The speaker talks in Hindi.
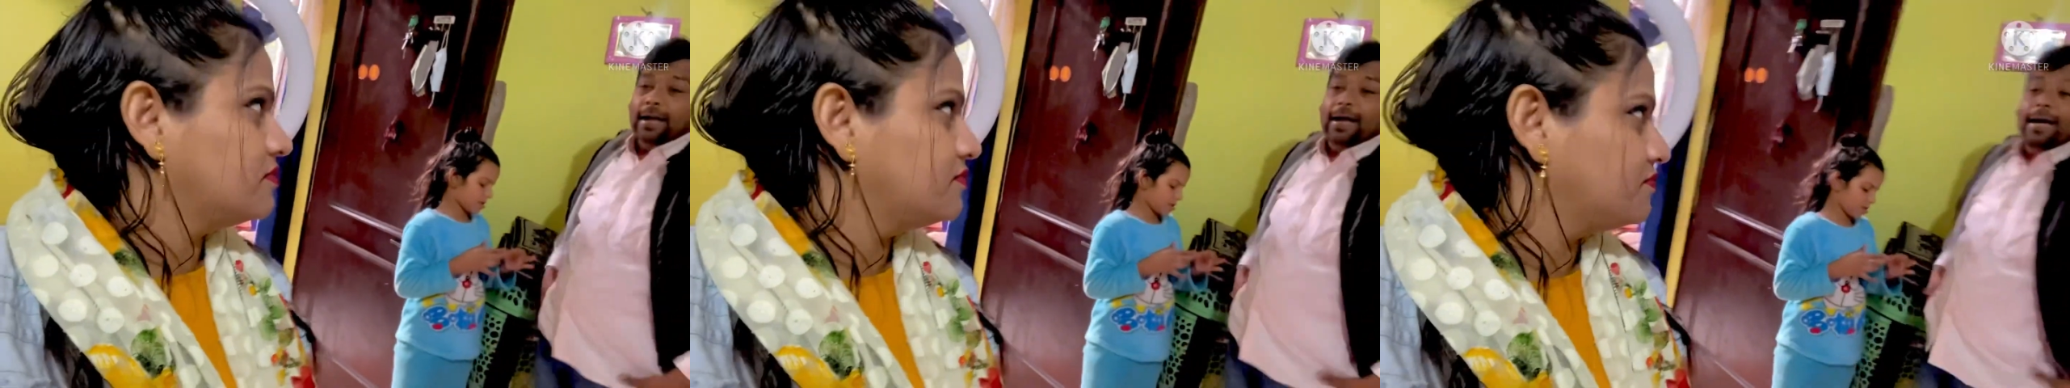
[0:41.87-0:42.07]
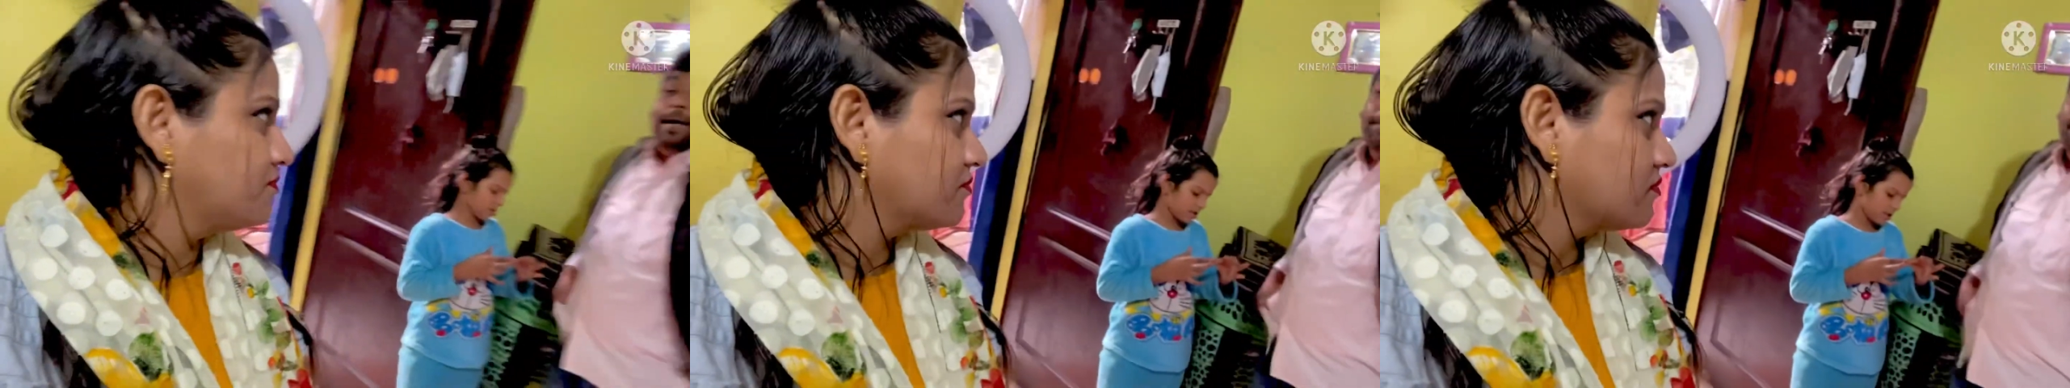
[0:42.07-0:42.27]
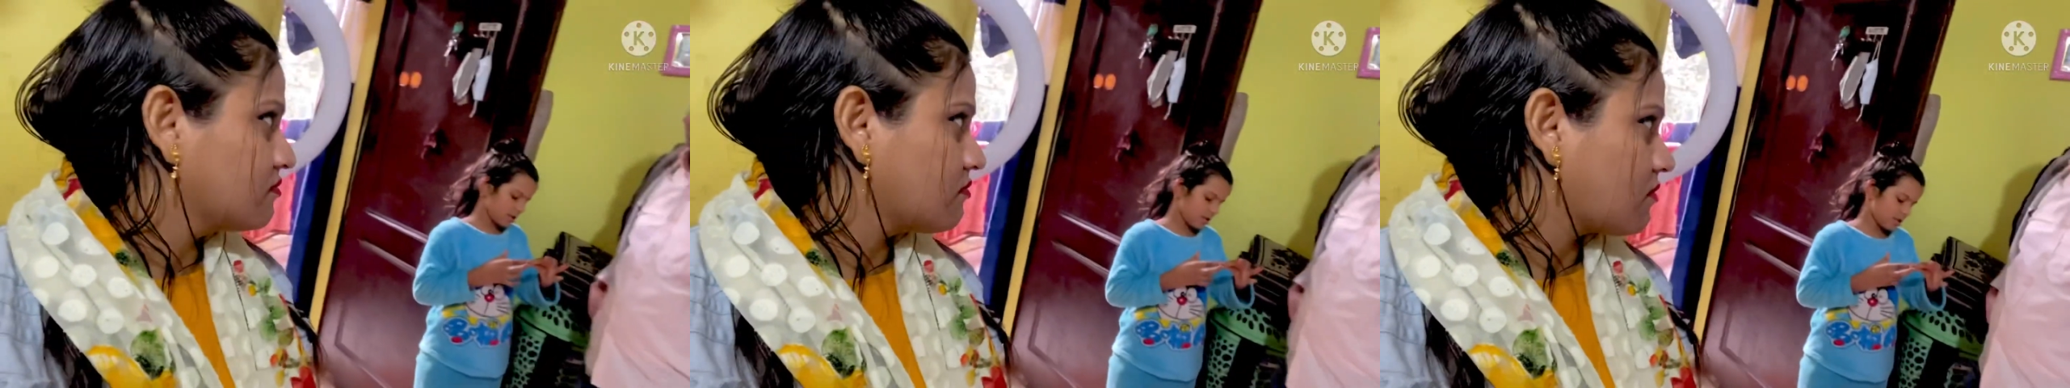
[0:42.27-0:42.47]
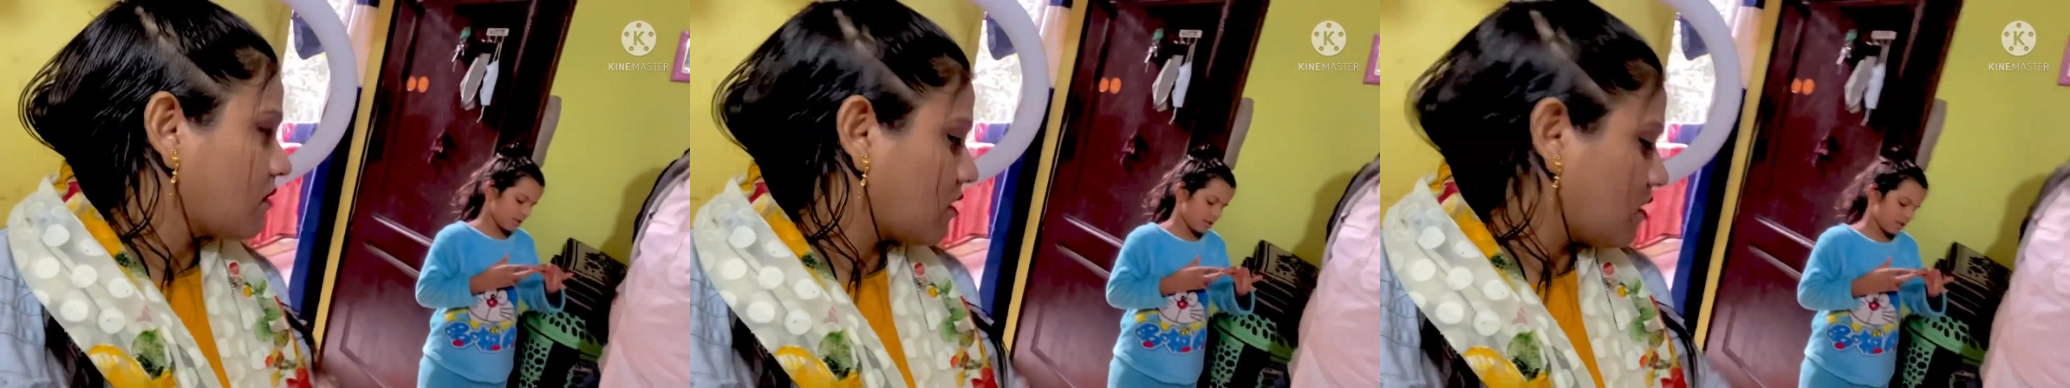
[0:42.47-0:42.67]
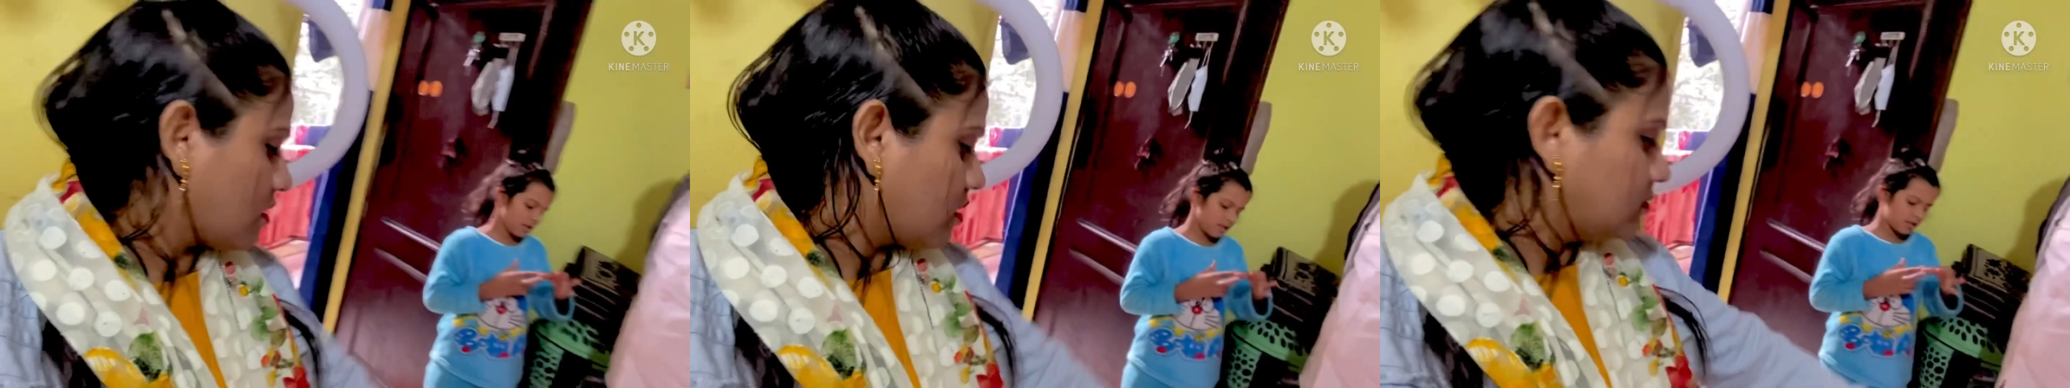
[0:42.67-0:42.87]
ये पहनी
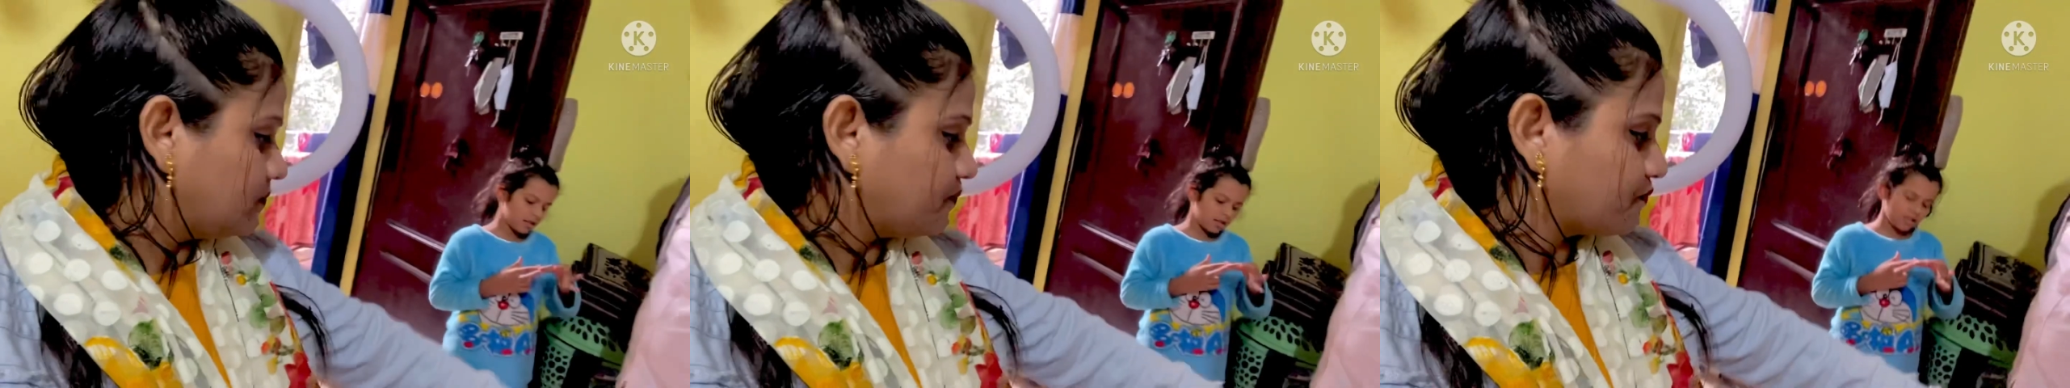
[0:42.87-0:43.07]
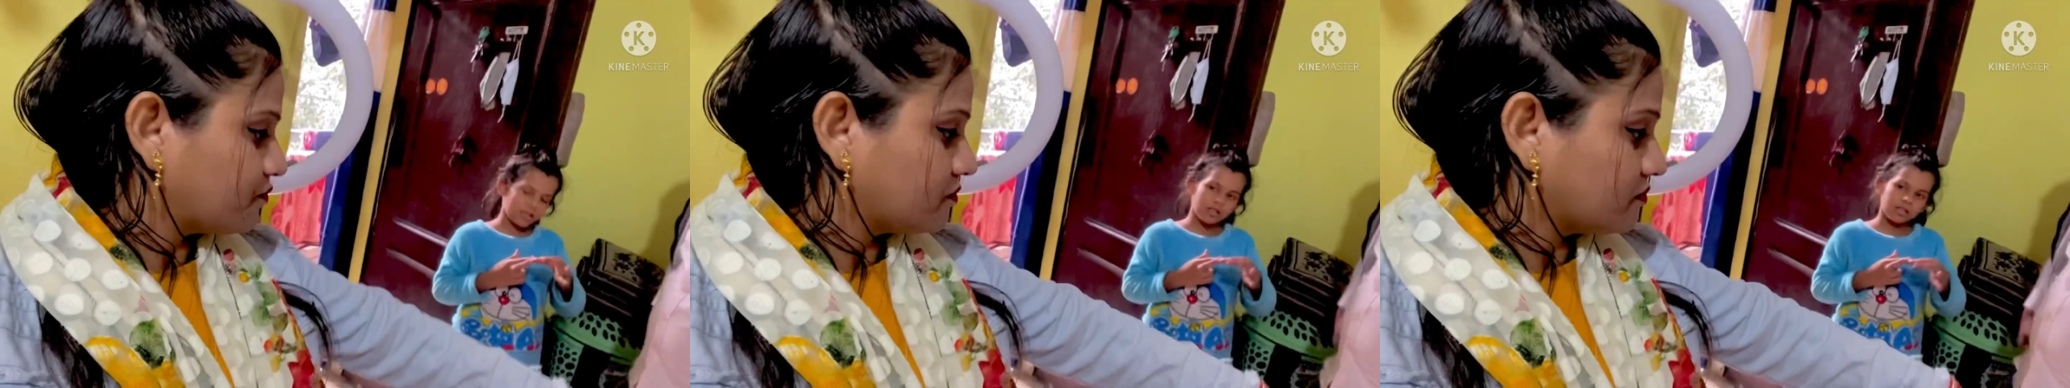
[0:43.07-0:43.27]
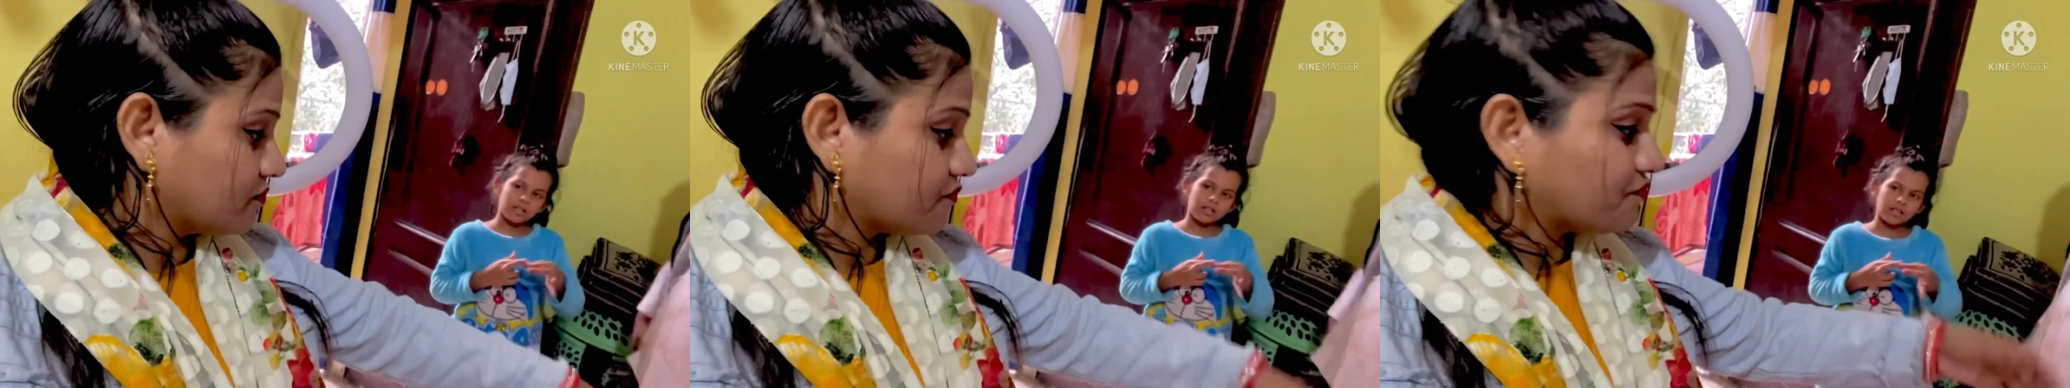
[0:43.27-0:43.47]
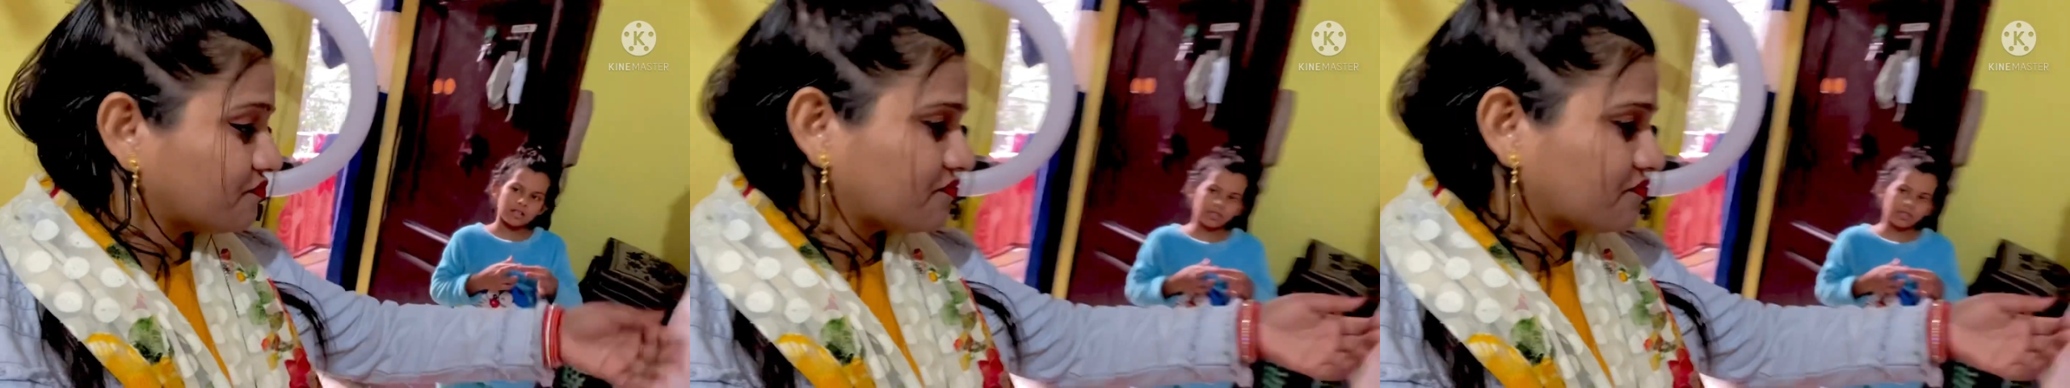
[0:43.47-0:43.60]
बेकार है